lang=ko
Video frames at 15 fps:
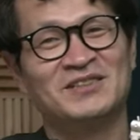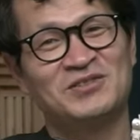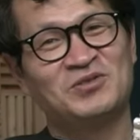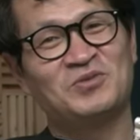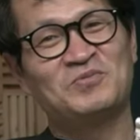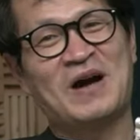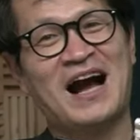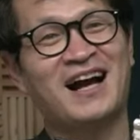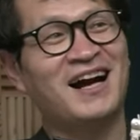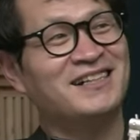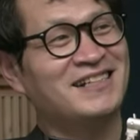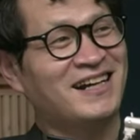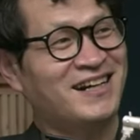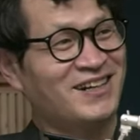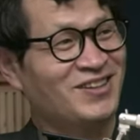좀 한강
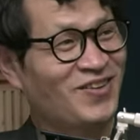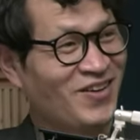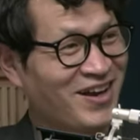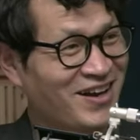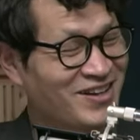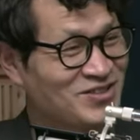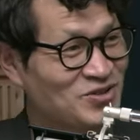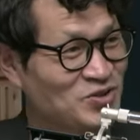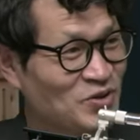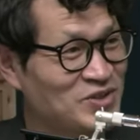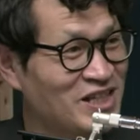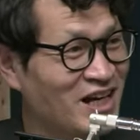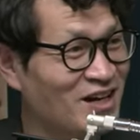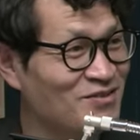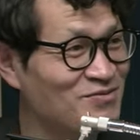작가를 통해 가지고
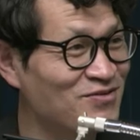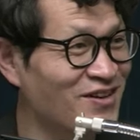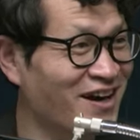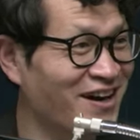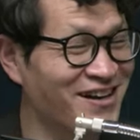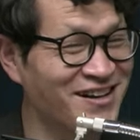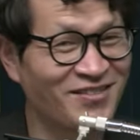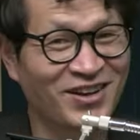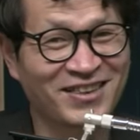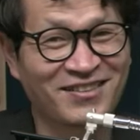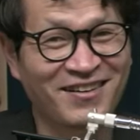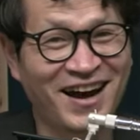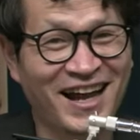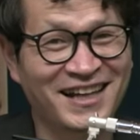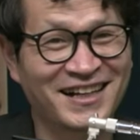존재감을 부각하려고
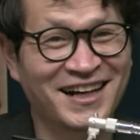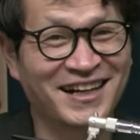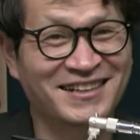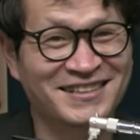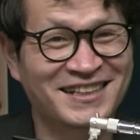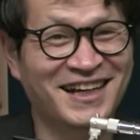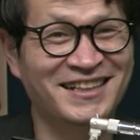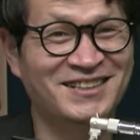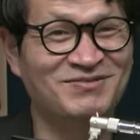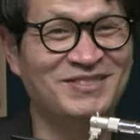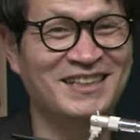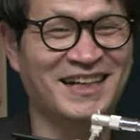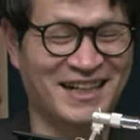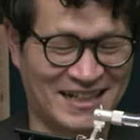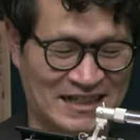했던 거 아닌가 하는 생각이
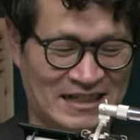듭니다.